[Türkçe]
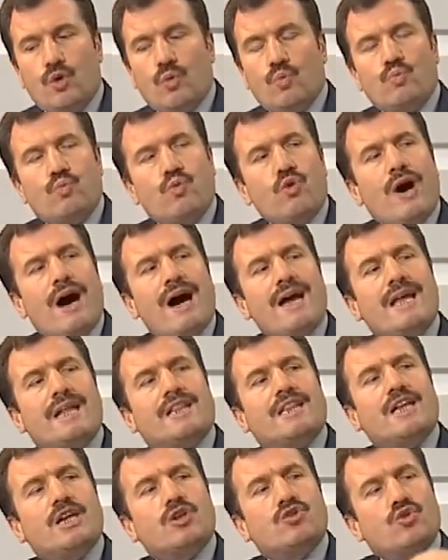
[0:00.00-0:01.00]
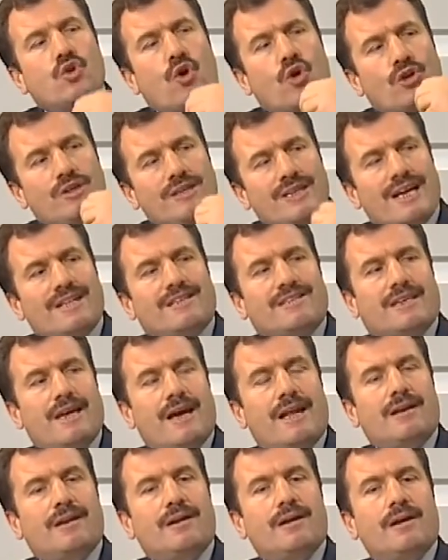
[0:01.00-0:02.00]
bu ayetler çok
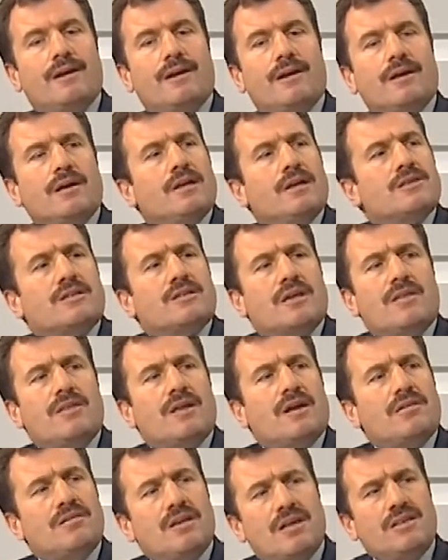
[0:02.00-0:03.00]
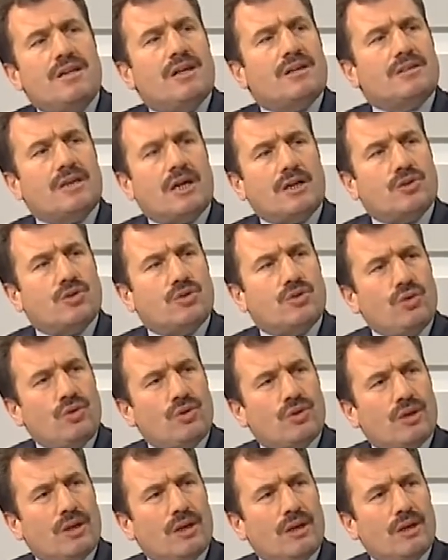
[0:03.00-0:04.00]
netken insanlar ne diye tartışıyor ki?